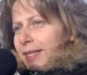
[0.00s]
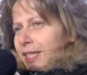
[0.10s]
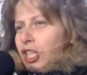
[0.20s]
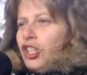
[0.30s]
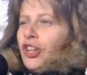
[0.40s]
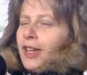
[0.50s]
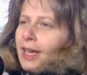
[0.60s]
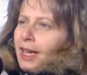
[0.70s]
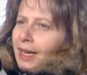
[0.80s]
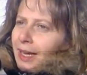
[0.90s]
si dice
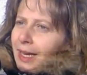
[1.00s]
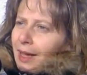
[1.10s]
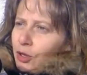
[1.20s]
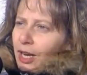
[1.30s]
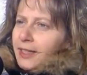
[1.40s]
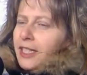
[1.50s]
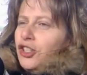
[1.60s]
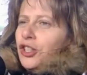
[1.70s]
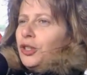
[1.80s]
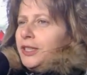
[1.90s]
che le
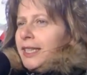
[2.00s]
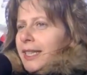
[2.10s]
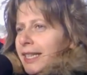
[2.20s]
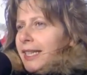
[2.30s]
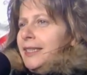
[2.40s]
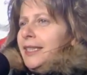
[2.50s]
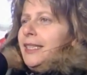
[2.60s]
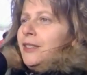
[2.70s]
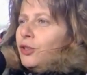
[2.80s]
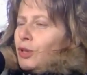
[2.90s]
lavoratrici Golden
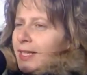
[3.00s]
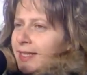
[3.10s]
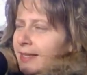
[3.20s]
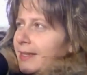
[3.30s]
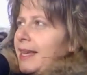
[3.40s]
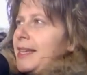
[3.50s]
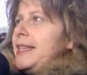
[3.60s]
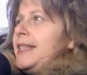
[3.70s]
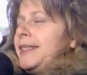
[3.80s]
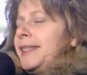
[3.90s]
Lady sono
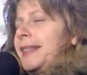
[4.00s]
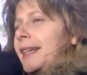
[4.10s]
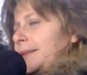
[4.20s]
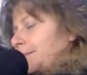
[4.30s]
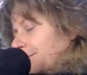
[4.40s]
assenteiste,